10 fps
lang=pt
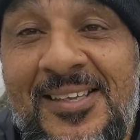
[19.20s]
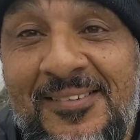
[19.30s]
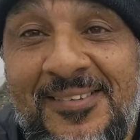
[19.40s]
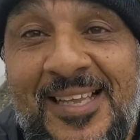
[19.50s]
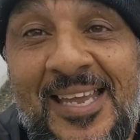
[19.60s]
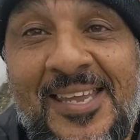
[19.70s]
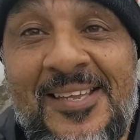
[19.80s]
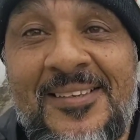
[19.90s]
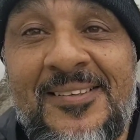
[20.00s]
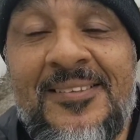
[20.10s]
Tá aí,
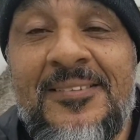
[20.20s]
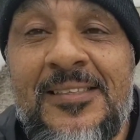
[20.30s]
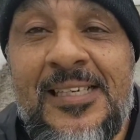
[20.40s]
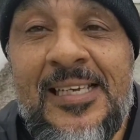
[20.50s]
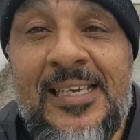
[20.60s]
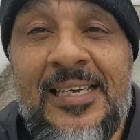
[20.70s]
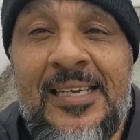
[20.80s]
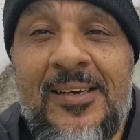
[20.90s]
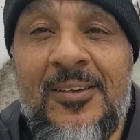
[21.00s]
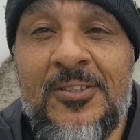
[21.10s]
é,
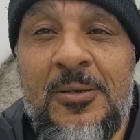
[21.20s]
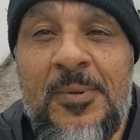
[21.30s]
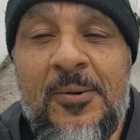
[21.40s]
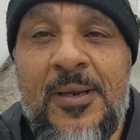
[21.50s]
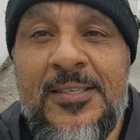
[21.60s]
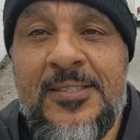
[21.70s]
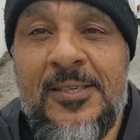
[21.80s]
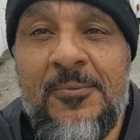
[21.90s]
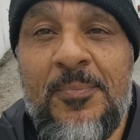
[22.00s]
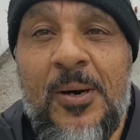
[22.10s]
o nosso amigo lá de São
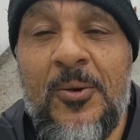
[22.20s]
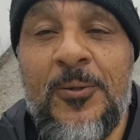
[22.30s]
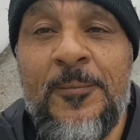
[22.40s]
Paulo